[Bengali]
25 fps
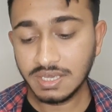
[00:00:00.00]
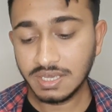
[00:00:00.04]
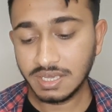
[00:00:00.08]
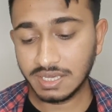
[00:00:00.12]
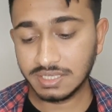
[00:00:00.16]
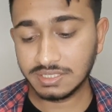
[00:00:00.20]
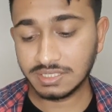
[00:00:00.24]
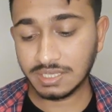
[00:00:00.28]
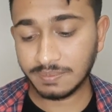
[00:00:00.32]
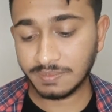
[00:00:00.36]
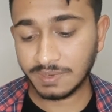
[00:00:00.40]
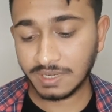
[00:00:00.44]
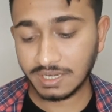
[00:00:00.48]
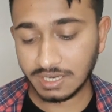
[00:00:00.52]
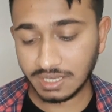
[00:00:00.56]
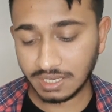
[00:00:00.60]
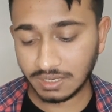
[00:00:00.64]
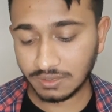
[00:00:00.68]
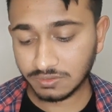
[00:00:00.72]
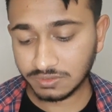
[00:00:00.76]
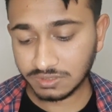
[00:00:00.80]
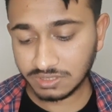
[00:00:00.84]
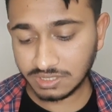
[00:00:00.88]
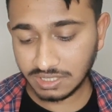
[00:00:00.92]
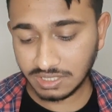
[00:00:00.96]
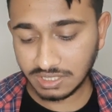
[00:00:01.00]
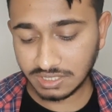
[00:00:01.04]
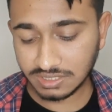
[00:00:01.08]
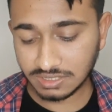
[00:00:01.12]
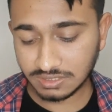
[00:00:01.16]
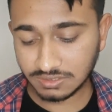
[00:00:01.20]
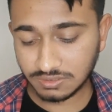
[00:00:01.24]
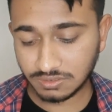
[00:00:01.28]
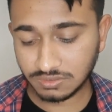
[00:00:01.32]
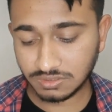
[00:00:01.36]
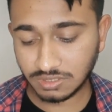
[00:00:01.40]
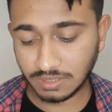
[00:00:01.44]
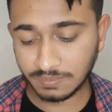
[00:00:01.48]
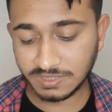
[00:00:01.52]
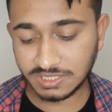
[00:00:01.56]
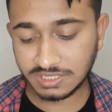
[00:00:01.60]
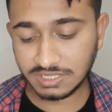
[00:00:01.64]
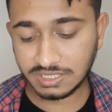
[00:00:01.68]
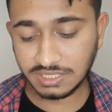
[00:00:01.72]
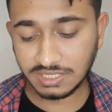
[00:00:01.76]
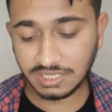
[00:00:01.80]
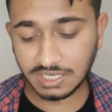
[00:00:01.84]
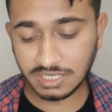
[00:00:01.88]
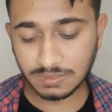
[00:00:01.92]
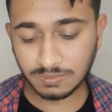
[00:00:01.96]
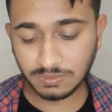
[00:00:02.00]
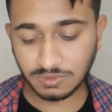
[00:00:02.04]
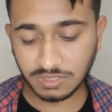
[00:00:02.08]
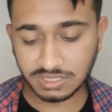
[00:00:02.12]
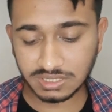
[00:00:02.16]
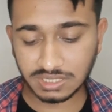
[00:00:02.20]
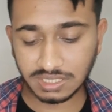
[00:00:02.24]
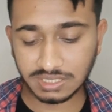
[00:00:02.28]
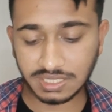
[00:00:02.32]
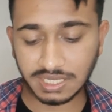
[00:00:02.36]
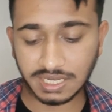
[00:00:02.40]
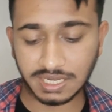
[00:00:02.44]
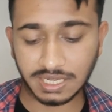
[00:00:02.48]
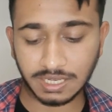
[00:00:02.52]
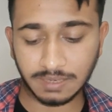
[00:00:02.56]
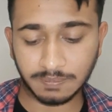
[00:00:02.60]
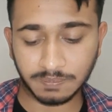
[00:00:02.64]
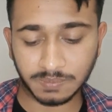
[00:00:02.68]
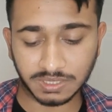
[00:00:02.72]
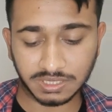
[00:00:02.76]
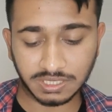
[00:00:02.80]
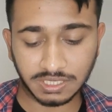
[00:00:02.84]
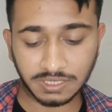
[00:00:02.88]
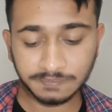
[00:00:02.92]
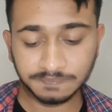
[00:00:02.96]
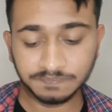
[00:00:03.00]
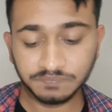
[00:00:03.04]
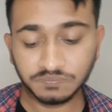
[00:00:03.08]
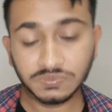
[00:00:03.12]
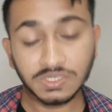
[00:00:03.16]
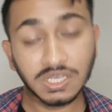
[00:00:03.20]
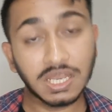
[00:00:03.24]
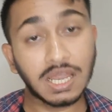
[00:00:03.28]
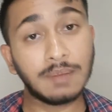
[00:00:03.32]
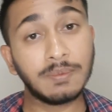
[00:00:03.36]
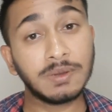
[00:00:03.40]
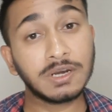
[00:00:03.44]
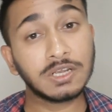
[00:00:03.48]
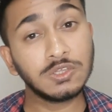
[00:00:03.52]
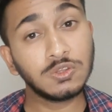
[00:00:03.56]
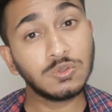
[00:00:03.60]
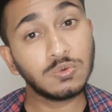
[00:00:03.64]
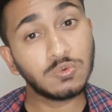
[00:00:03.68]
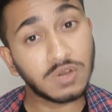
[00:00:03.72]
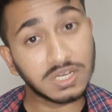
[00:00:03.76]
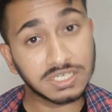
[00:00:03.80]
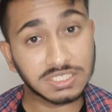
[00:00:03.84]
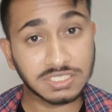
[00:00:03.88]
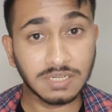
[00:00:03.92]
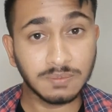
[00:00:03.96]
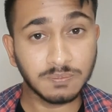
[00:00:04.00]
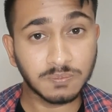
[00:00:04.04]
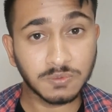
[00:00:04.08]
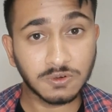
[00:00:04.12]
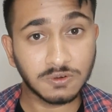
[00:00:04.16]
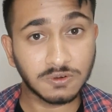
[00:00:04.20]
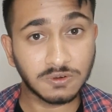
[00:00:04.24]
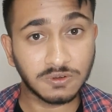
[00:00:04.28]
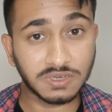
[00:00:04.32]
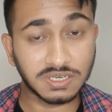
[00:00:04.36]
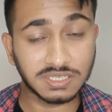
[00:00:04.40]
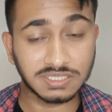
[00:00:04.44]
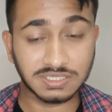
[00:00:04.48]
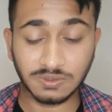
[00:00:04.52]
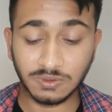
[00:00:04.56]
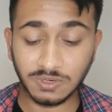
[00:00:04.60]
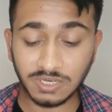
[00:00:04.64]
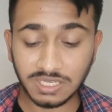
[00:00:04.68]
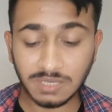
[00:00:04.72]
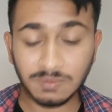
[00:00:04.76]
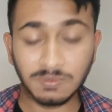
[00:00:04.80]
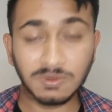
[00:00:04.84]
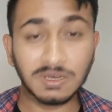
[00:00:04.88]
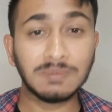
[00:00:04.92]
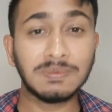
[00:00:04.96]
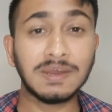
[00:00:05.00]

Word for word: এই যে আমার এখন তিন হাজার ছয়শো আমি সি ড্যাশবোর্ডে যাই দেখাই আপনাদের আমার কিন্তু ওয়াচ টাইম পূরণ হয়ে গেছে অনেকে বলে